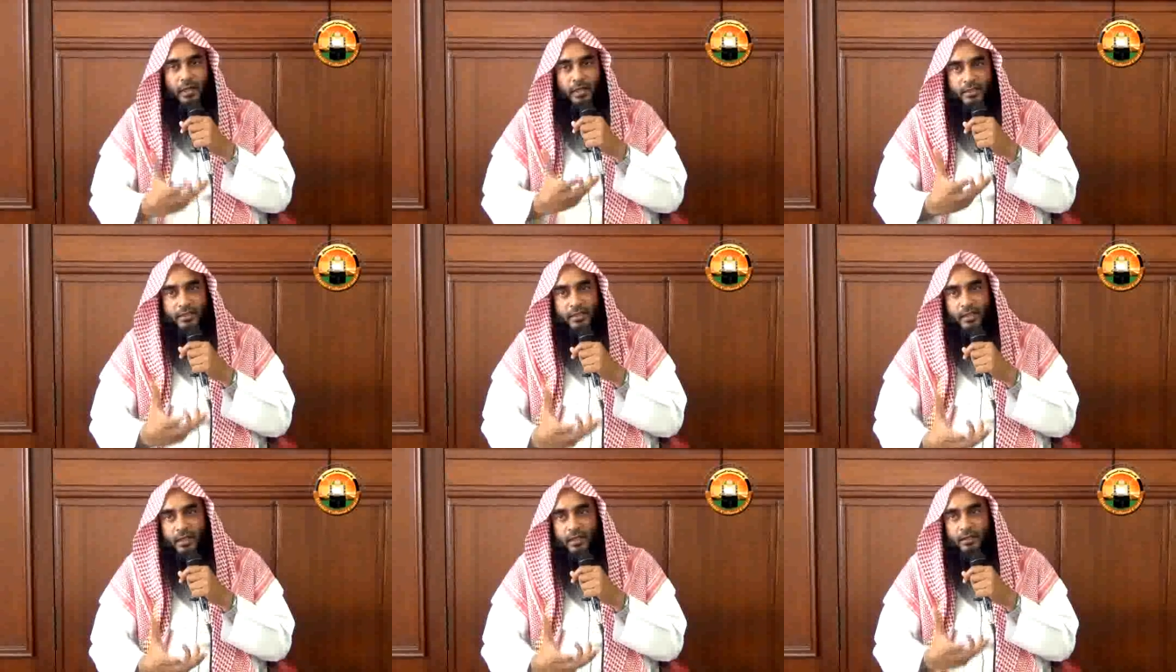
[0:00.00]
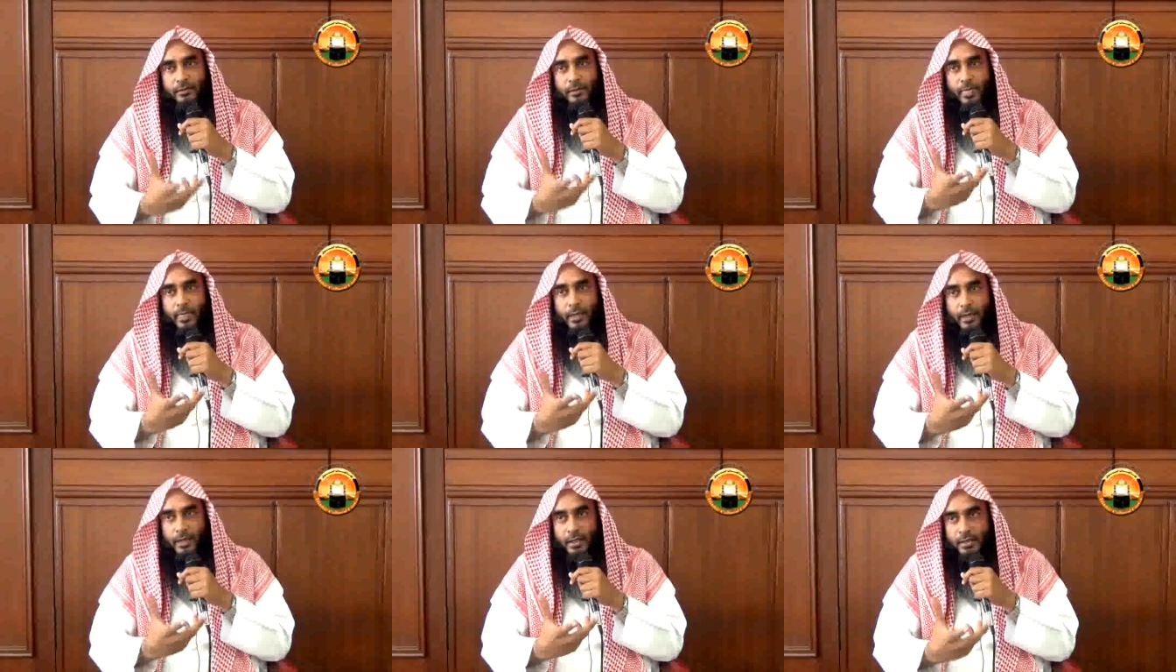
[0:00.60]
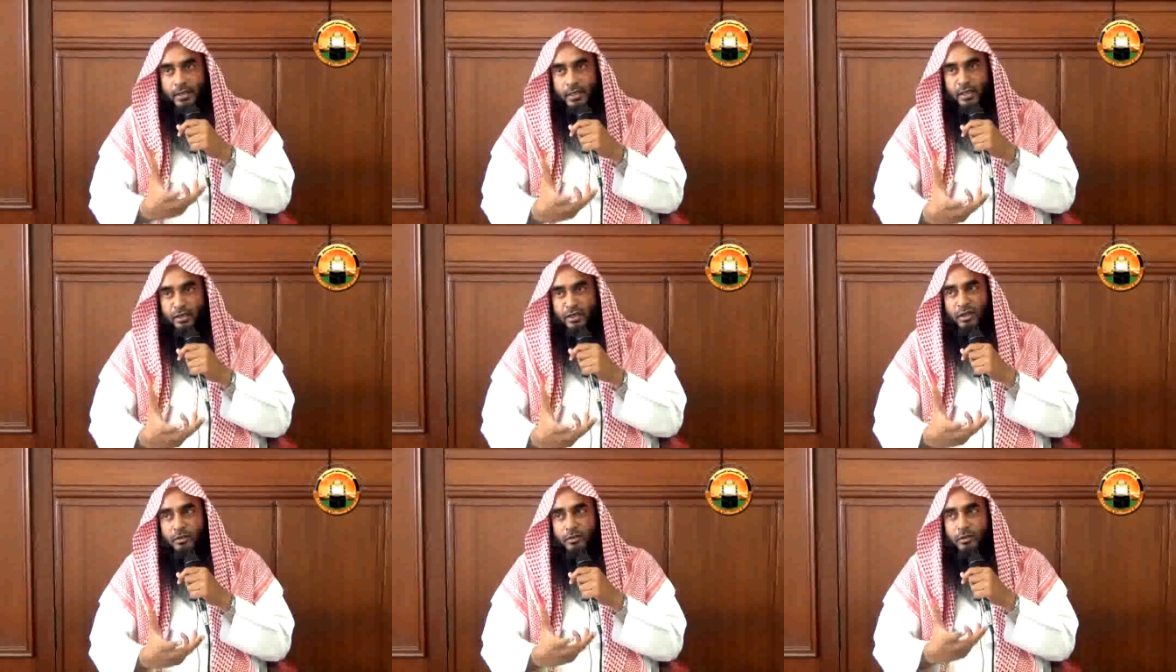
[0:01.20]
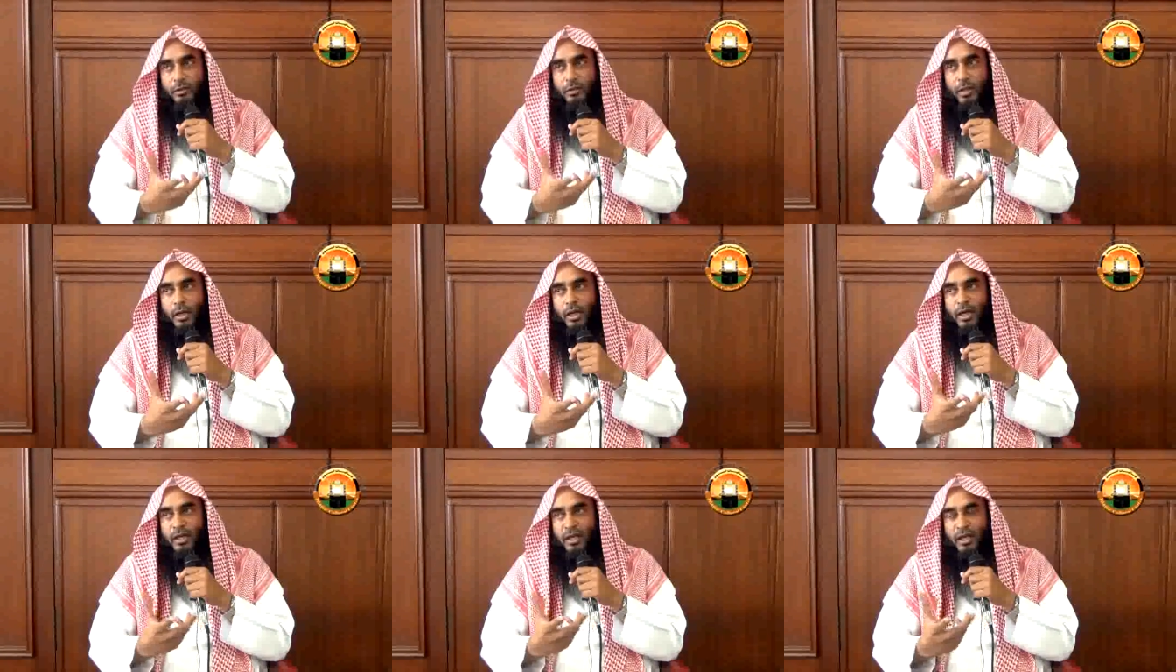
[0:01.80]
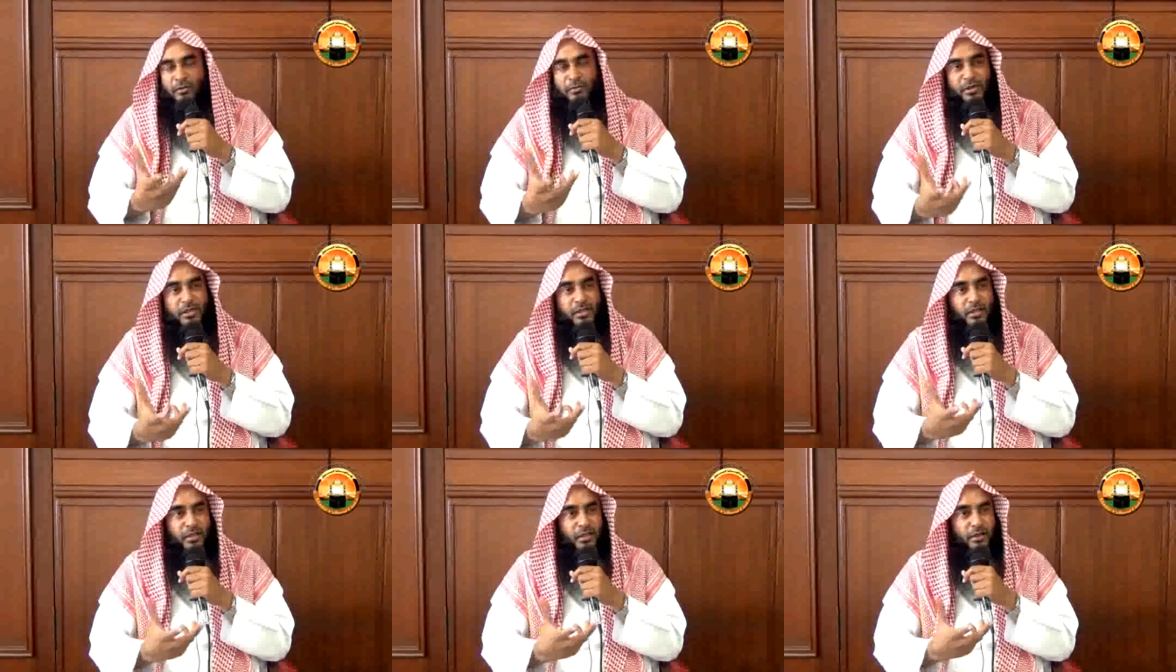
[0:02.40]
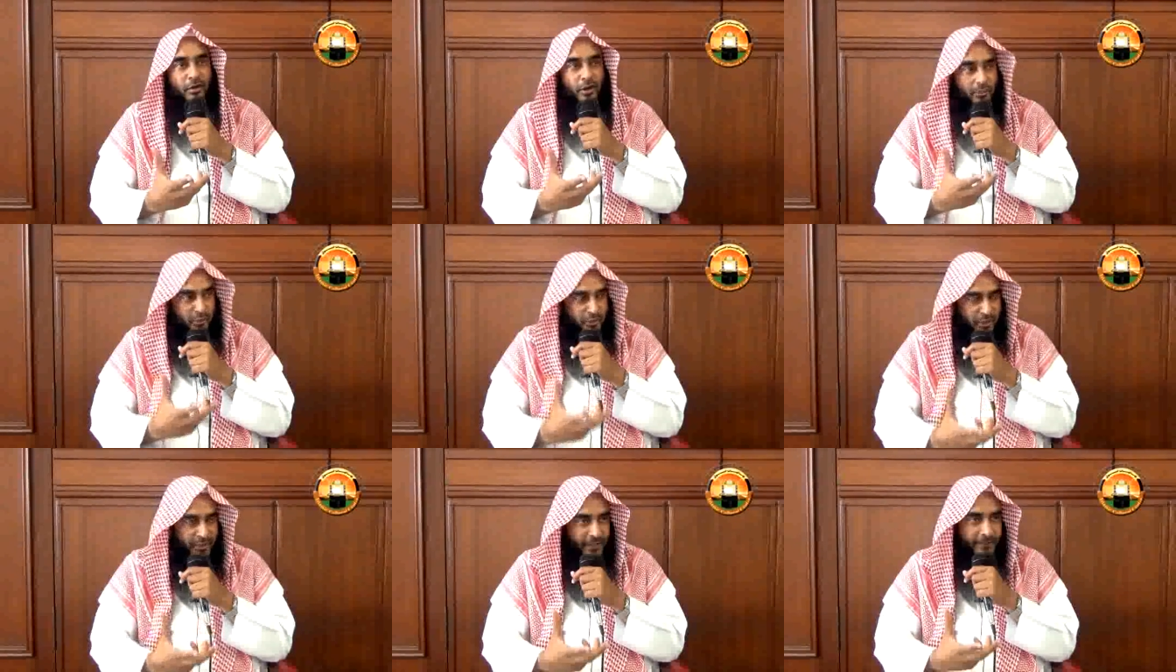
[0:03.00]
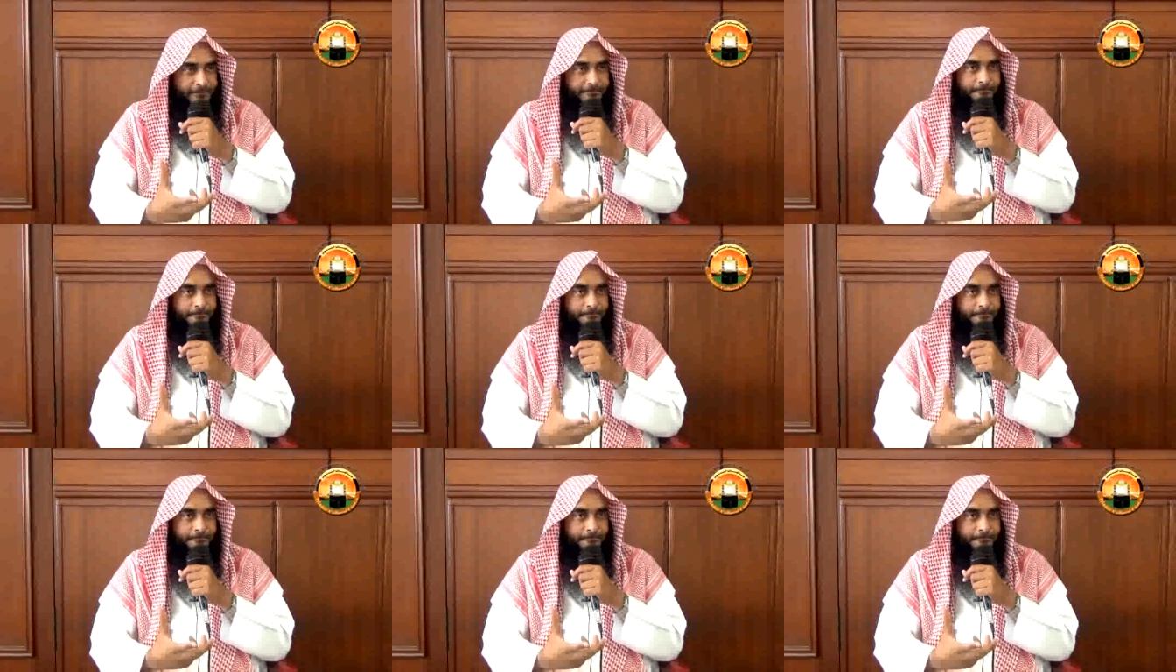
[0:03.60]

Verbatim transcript: আজকাল এক শ্রেণীর নামাজিদের অবস্থা